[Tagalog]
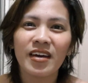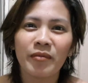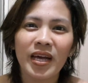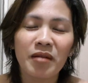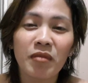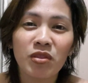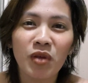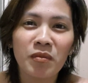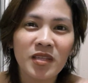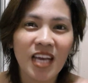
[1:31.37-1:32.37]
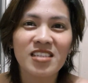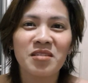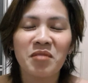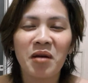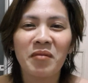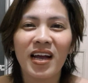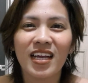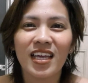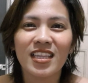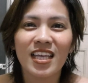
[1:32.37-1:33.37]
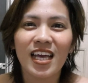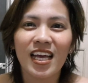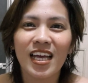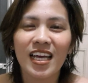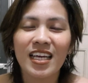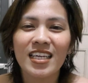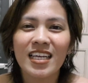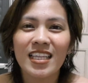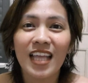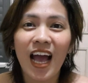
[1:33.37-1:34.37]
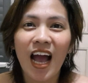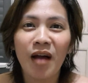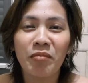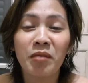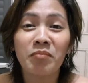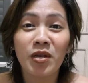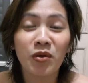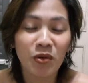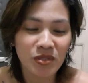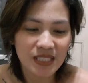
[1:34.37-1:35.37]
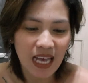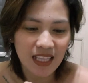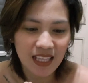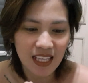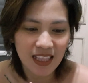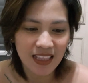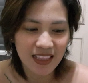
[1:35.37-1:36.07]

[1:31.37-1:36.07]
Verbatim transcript: para magdwell pa tayo sa mga bagay na nakakapagpalungkot sa atin.